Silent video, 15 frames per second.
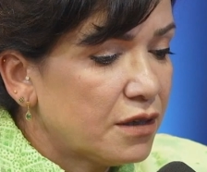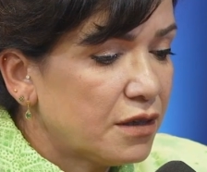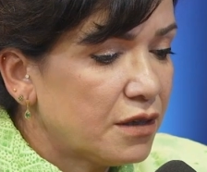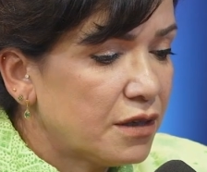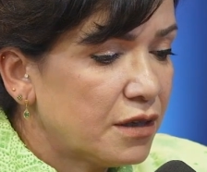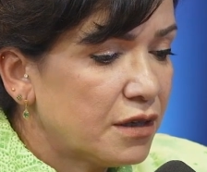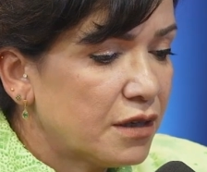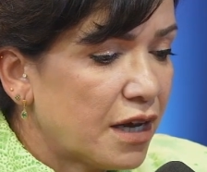
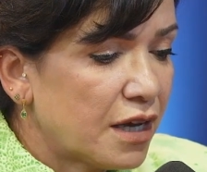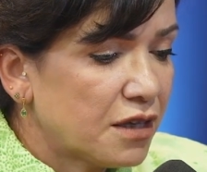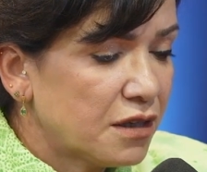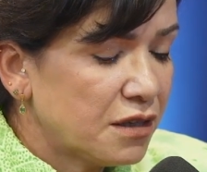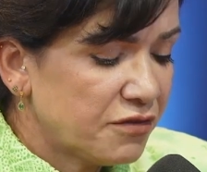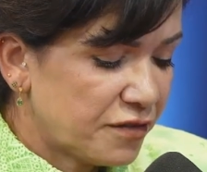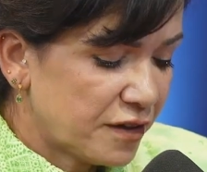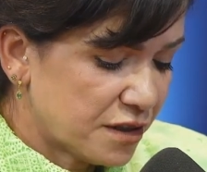E aí,
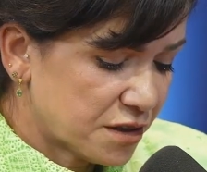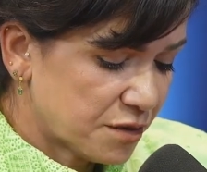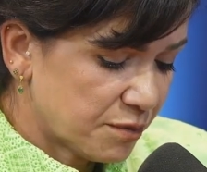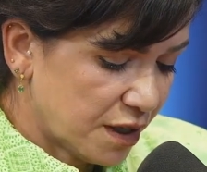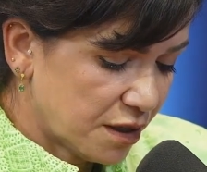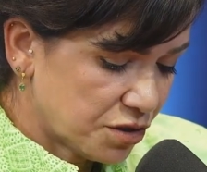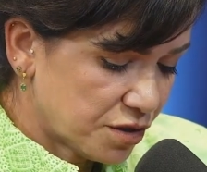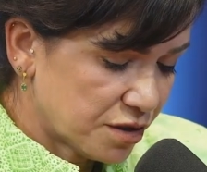
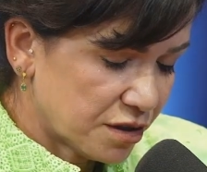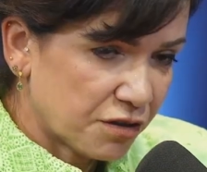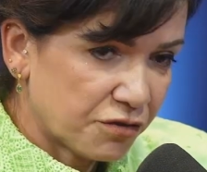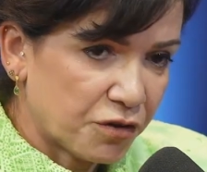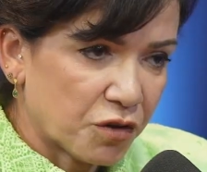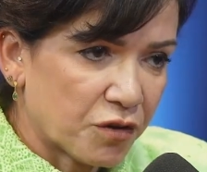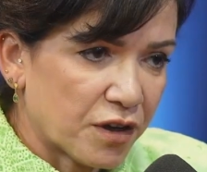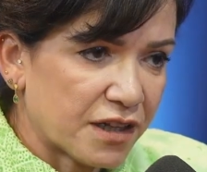infelizmente, né,
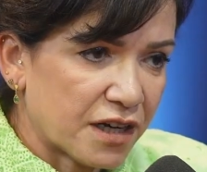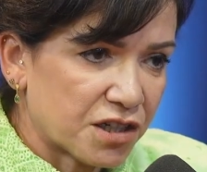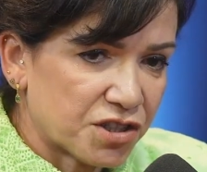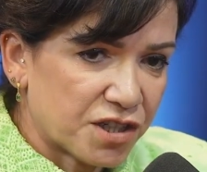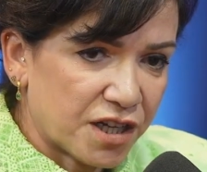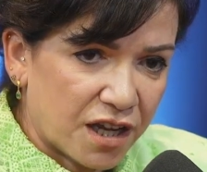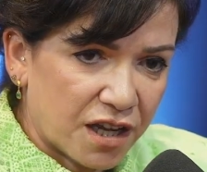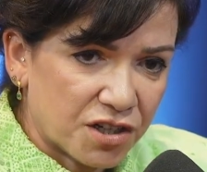foi com a
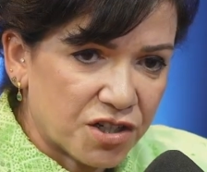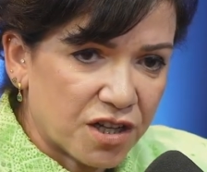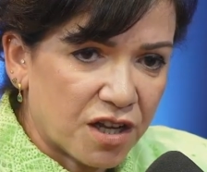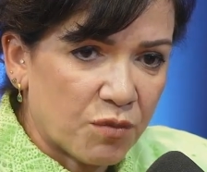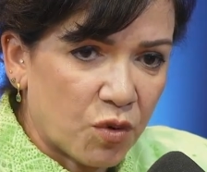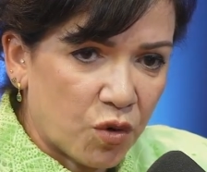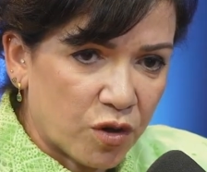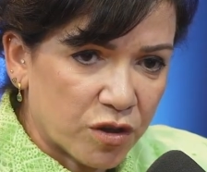tragédia,
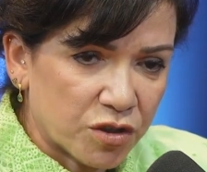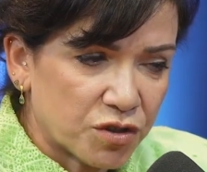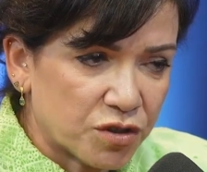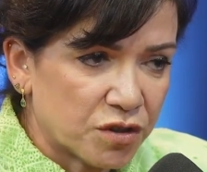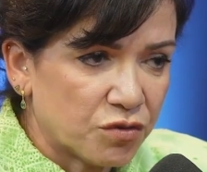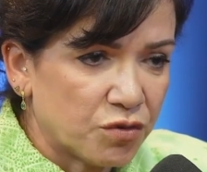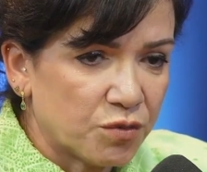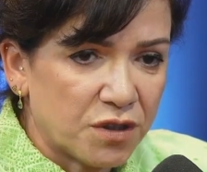a
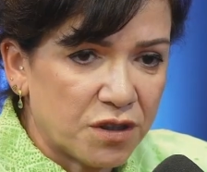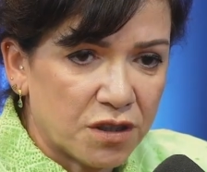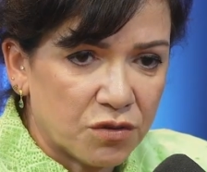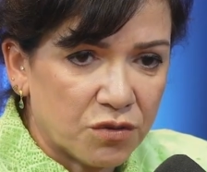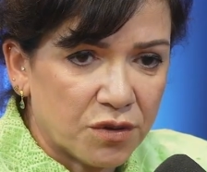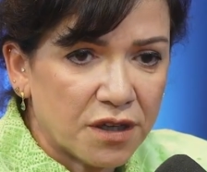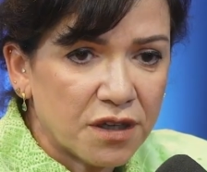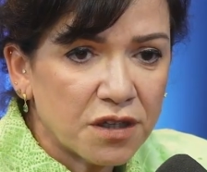morte do
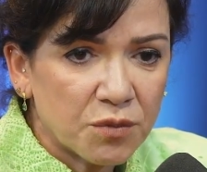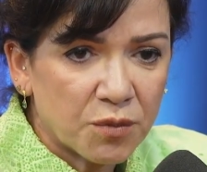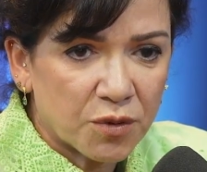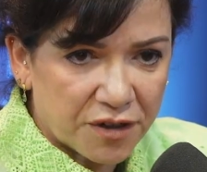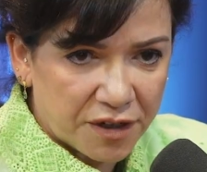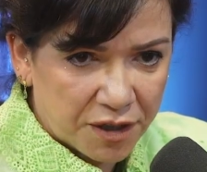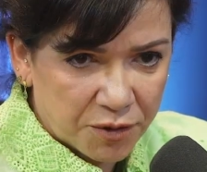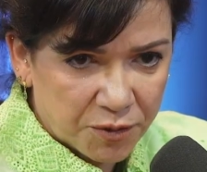menino Henri
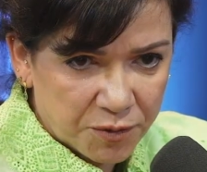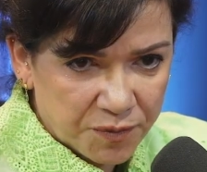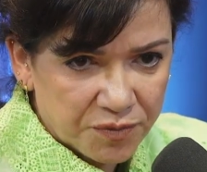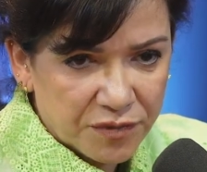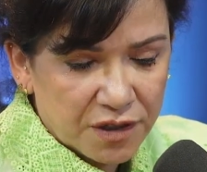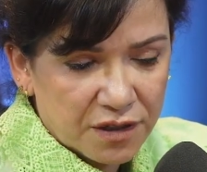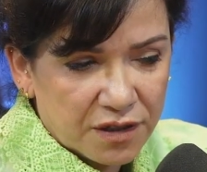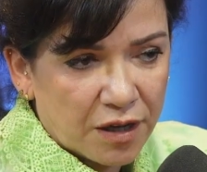Borel,
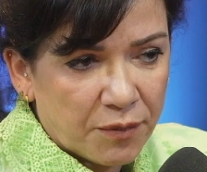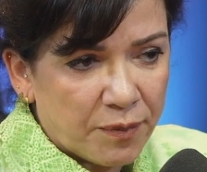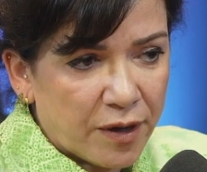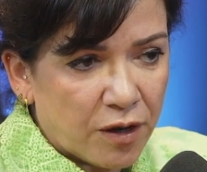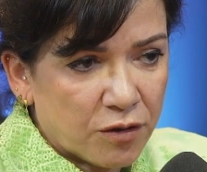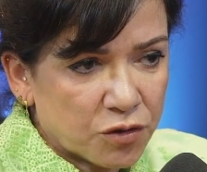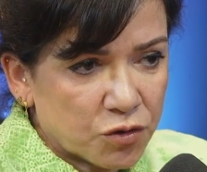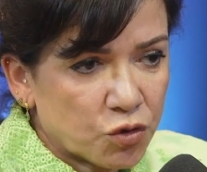que a
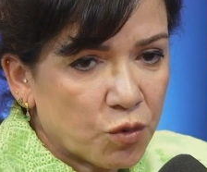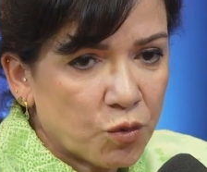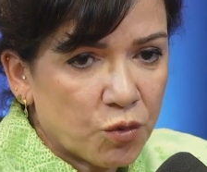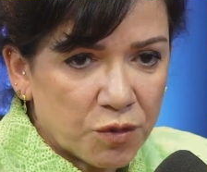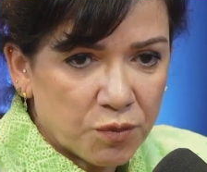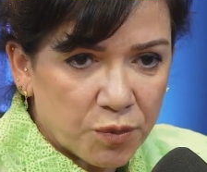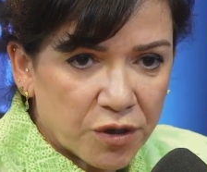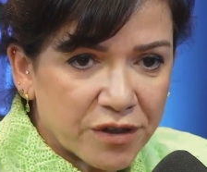pauta
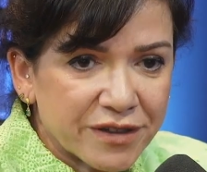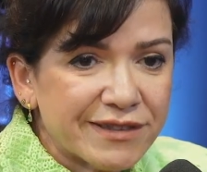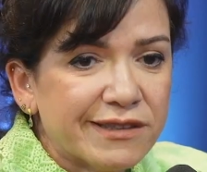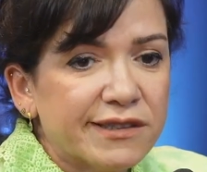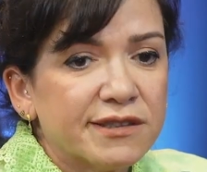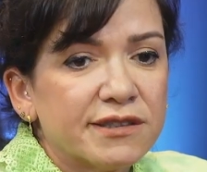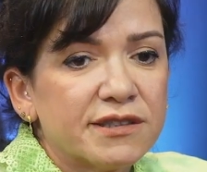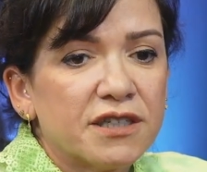tomou
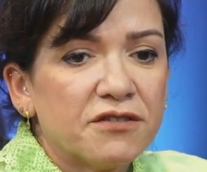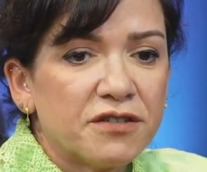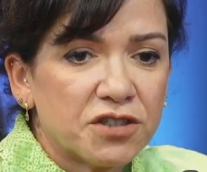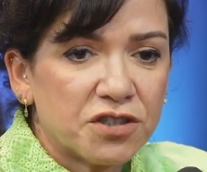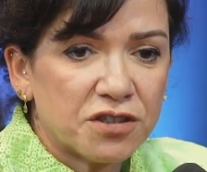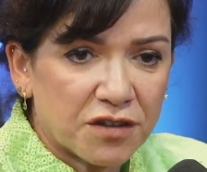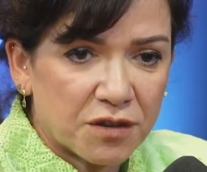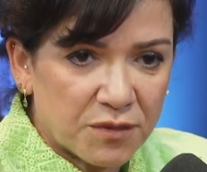importância
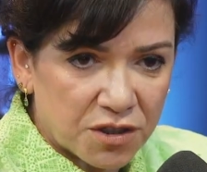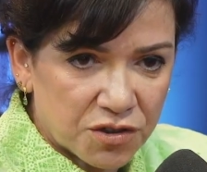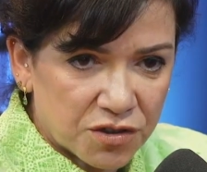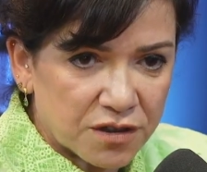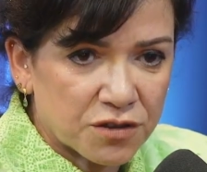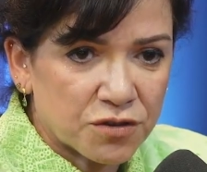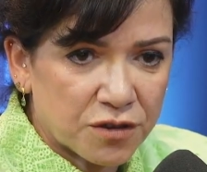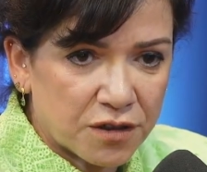
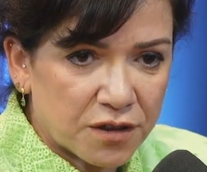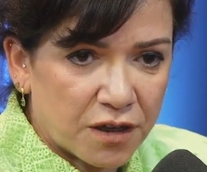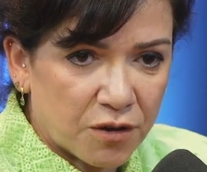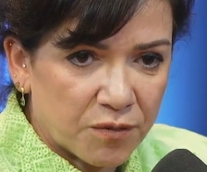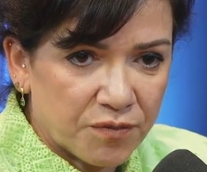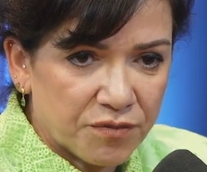efetivamente nacional.